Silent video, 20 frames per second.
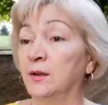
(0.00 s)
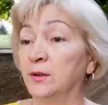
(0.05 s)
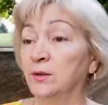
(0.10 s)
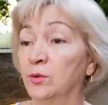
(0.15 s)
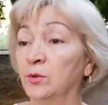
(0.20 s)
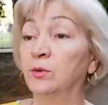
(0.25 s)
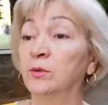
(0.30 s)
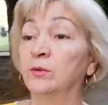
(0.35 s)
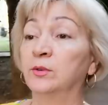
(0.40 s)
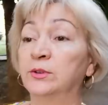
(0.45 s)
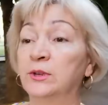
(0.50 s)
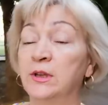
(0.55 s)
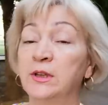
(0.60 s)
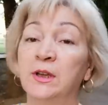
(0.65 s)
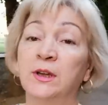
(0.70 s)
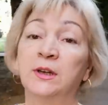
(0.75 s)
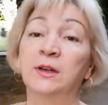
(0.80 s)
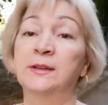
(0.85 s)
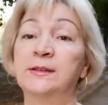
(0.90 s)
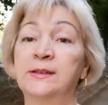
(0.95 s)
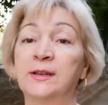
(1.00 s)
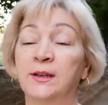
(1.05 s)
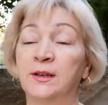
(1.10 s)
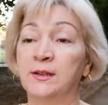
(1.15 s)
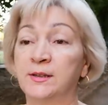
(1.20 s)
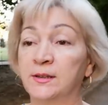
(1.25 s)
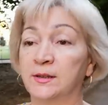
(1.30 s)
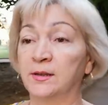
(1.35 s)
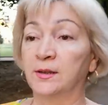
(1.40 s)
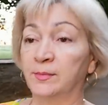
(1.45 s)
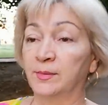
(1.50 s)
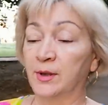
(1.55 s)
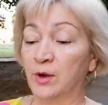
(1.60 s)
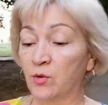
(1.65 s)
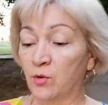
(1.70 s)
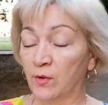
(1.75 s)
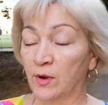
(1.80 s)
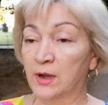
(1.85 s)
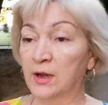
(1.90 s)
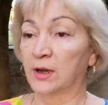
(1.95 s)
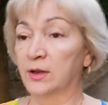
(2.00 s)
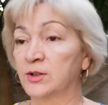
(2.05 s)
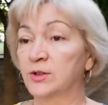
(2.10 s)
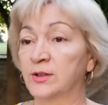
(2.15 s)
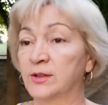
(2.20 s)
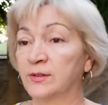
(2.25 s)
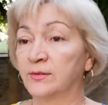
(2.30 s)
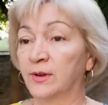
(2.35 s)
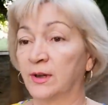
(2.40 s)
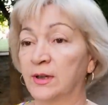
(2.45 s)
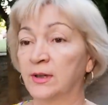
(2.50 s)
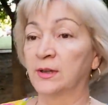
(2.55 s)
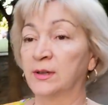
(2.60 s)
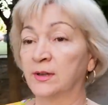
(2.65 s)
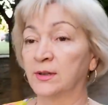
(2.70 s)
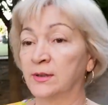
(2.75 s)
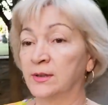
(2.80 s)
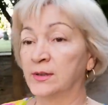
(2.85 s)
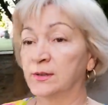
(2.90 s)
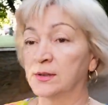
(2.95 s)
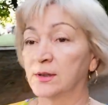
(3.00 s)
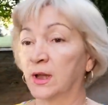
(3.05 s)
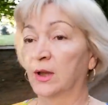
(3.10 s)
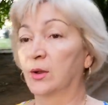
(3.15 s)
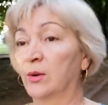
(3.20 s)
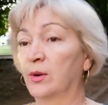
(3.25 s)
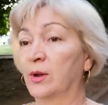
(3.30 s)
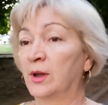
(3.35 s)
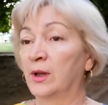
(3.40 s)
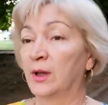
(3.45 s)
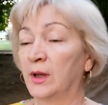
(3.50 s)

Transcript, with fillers: Ну, вот они оказались плохого качества. Не знаю.